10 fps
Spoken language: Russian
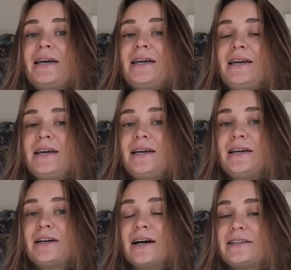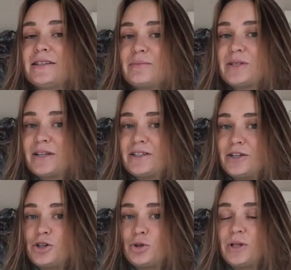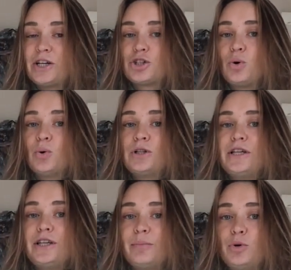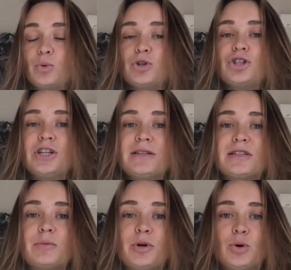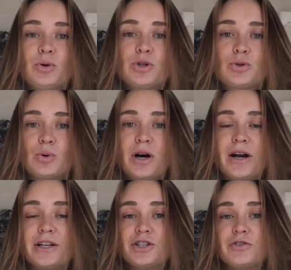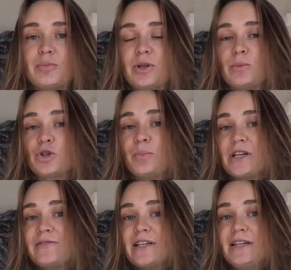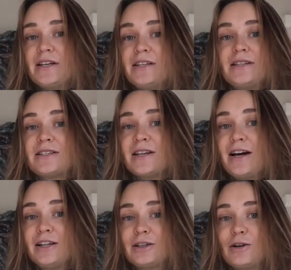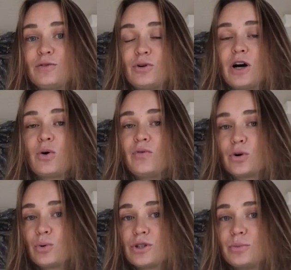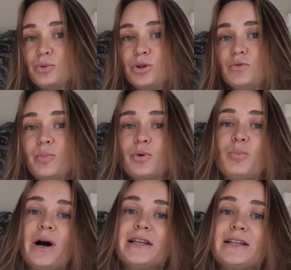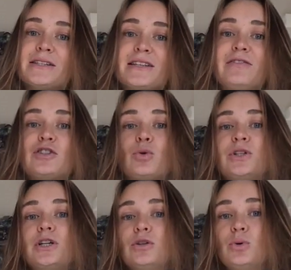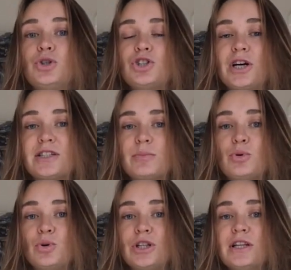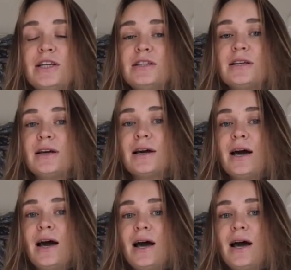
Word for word: И хотелось бы сказать еще также о длине брюк. Очень часто их приходится укорачивать, потому что производитель не знает, какого, какого роста будет его покупательница. Соответственно, он делает очень часто брюки длинные.